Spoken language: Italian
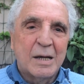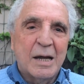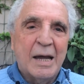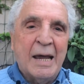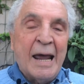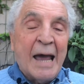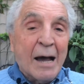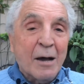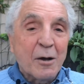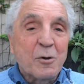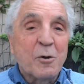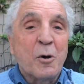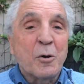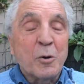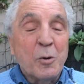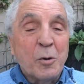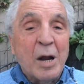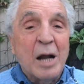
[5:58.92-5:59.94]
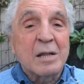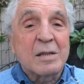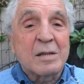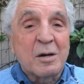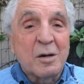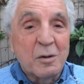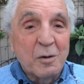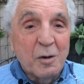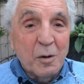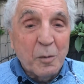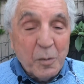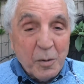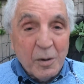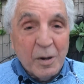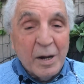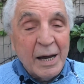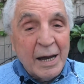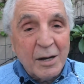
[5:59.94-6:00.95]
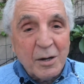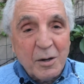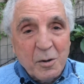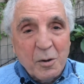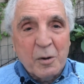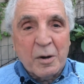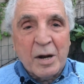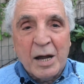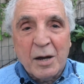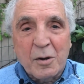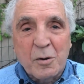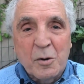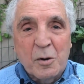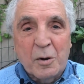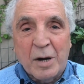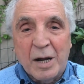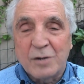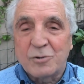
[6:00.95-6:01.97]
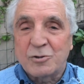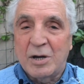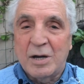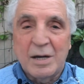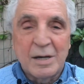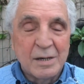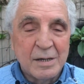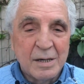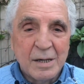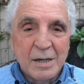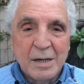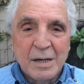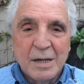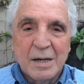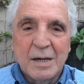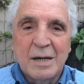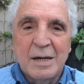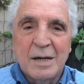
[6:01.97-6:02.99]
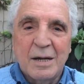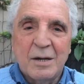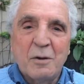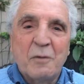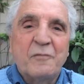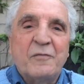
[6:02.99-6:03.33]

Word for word: E ancora un altro dopo, e ancora, ancora, cioè eh, non